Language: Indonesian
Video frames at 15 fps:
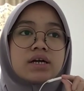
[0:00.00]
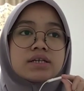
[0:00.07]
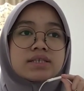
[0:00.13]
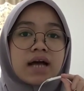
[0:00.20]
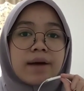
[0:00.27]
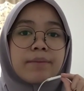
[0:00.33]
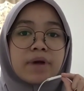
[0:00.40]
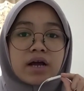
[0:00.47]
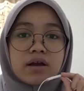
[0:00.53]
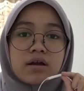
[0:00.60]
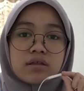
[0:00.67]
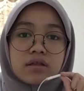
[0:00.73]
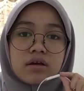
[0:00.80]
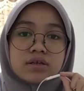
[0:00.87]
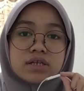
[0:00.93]
sama
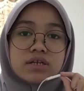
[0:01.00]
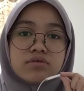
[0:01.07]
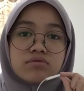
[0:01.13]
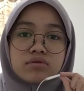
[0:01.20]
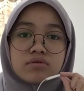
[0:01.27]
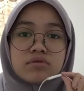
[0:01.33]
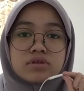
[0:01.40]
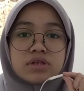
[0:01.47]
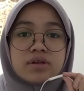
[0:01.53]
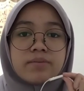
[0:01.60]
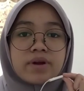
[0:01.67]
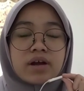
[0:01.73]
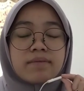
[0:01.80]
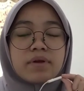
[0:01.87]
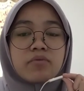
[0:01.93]
gitu loh jadi utuh jadi
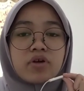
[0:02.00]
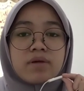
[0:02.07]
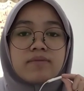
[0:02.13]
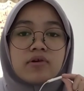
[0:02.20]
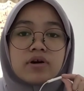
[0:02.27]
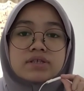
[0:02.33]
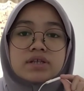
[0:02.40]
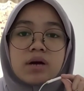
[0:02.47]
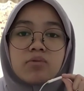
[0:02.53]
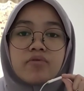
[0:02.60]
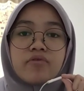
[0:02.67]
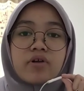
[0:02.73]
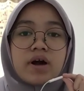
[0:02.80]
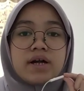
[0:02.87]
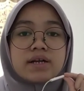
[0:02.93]
mereka menyebutkan bahwa si
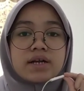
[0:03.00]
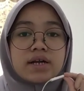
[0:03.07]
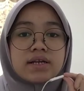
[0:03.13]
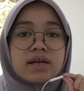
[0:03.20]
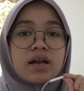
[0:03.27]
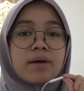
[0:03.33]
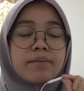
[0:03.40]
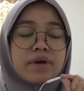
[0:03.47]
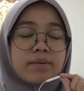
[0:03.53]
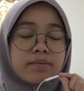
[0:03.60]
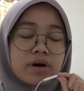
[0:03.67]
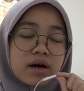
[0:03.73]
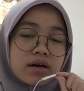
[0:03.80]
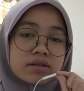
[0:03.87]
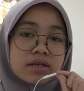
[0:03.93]
abu vulkanik inilah yang
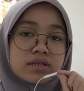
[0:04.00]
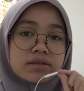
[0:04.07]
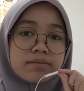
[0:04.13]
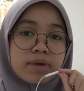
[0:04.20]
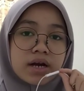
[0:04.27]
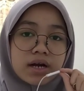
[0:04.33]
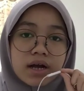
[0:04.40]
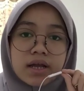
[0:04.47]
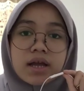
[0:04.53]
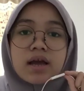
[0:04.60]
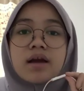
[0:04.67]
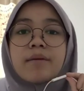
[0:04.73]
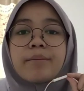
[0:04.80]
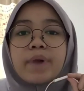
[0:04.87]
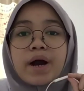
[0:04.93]
bekerja sebagai
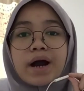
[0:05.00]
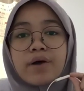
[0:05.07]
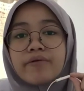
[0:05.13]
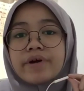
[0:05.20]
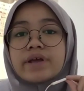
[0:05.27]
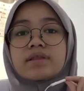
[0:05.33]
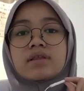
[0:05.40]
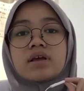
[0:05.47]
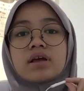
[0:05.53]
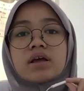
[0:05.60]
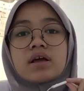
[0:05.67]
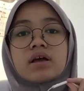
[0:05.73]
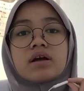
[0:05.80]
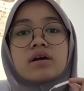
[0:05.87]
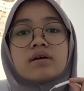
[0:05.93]
pengawet
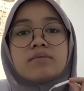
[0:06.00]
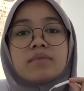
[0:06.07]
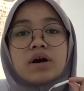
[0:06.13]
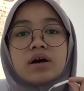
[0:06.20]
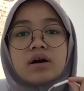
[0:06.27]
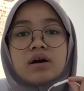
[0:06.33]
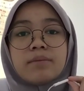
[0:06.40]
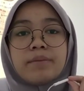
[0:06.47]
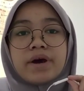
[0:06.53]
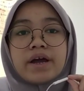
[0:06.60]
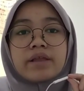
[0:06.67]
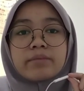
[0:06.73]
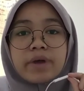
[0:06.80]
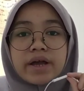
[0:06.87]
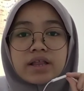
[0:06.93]
uh,
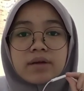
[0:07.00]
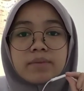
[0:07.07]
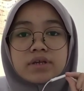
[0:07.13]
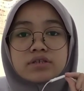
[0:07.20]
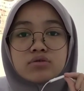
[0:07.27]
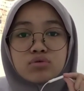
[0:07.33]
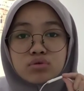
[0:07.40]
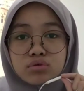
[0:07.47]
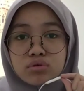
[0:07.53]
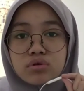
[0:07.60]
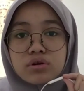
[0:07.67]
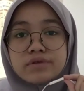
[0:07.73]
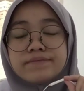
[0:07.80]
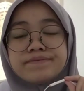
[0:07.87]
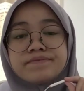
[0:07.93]
mayat-mayatnya masih utuh